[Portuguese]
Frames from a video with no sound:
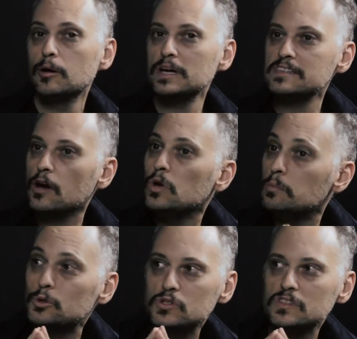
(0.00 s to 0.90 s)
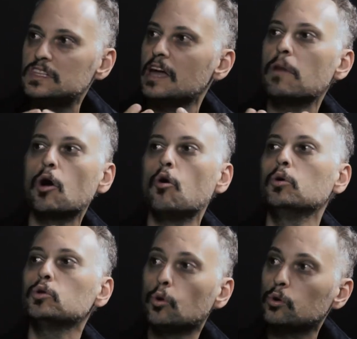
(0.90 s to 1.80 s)
Mas é ruim para o sistema como
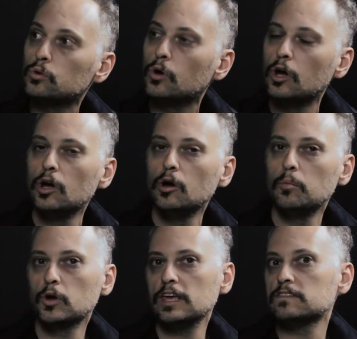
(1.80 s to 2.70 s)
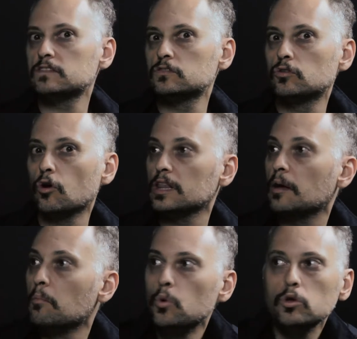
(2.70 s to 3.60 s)
um todo, porque
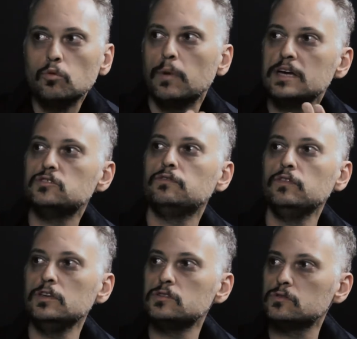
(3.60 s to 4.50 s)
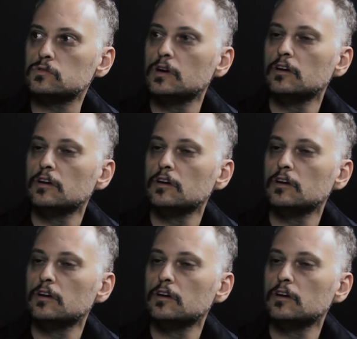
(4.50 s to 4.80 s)
torna muito mais difícil